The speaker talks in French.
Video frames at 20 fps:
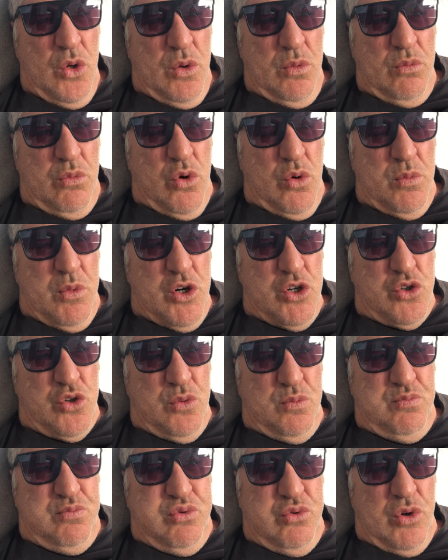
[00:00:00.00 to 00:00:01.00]
Bon, ben, je
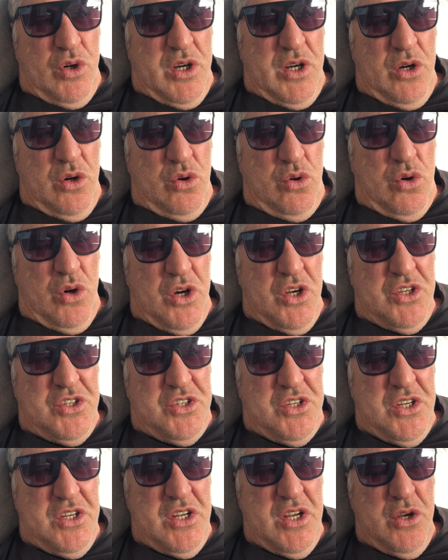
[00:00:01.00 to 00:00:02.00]
pourrais encore
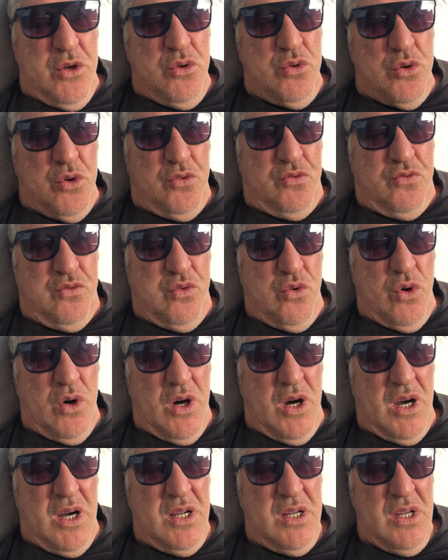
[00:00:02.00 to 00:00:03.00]
essayer une autre
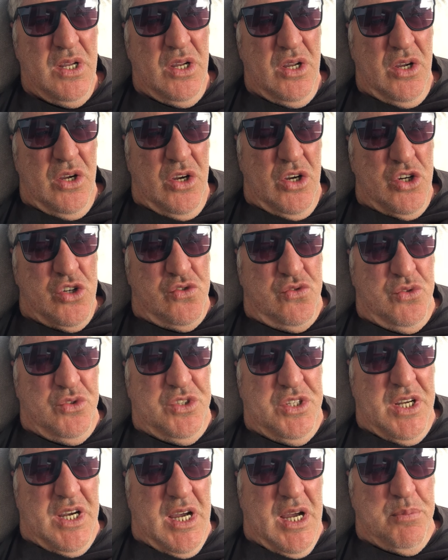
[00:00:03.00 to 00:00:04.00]
fois. Je vous
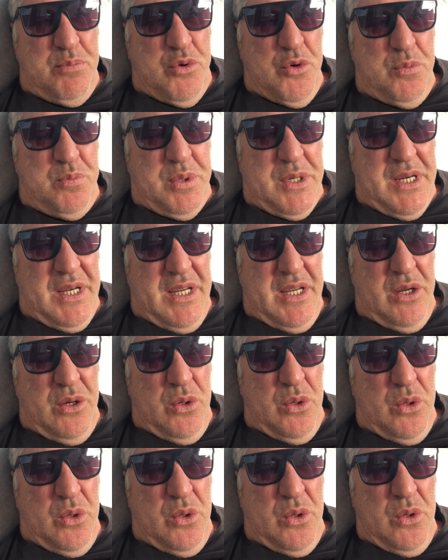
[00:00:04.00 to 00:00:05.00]
dirai à peu près
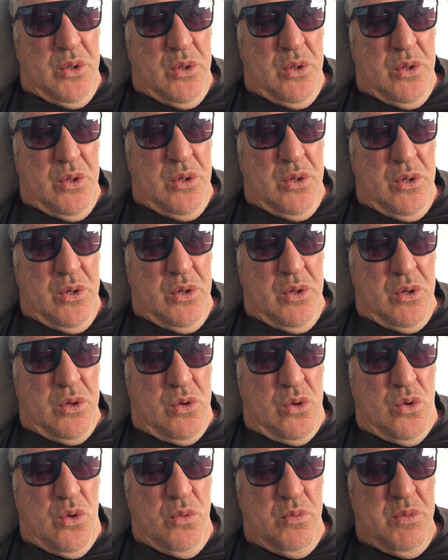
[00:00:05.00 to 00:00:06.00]
euh,
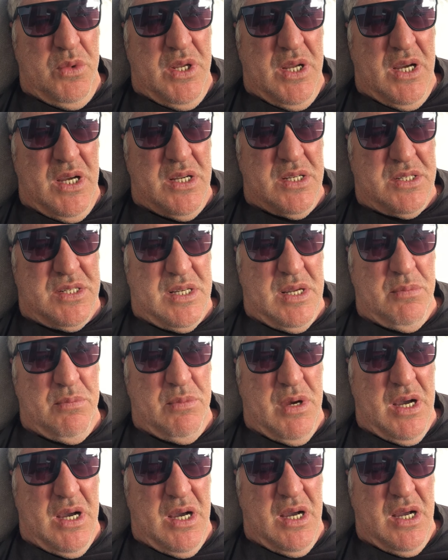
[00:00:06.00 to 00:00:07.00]
combien ça
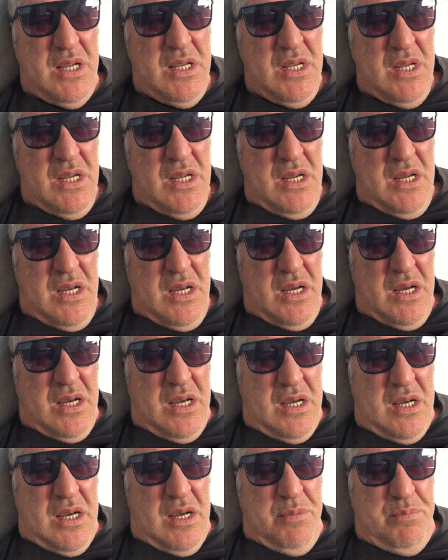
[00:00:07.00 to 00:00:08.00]
m'a
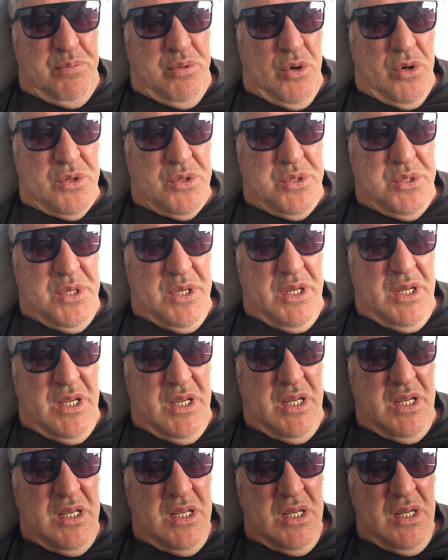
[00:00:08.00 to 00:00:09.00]

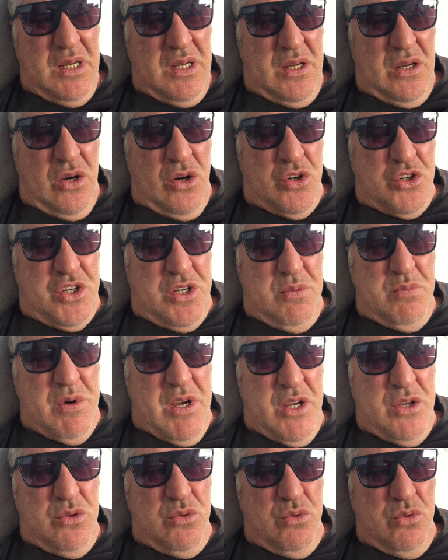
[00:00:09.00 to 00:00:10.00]
rapporté en
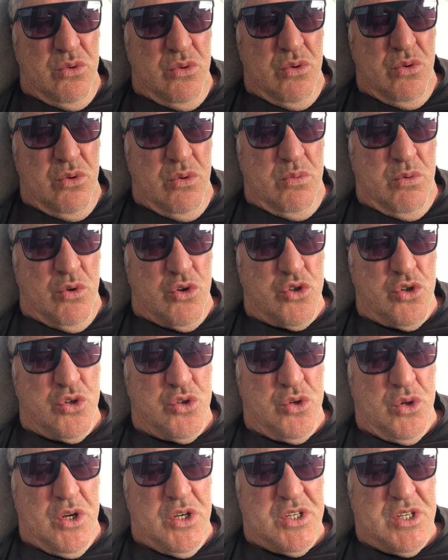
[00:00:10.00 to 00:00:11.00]
Shiba Inu. Bon, je
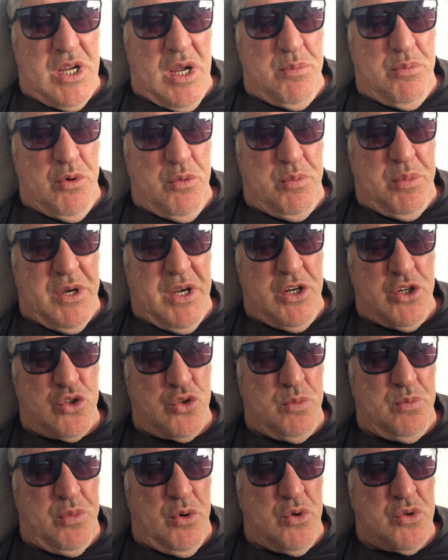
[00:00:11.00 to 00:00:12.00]
saurai ça à peu près, je
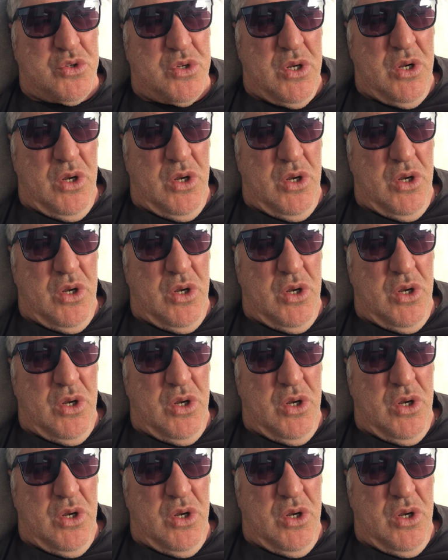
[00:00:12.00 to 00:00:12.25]
pense,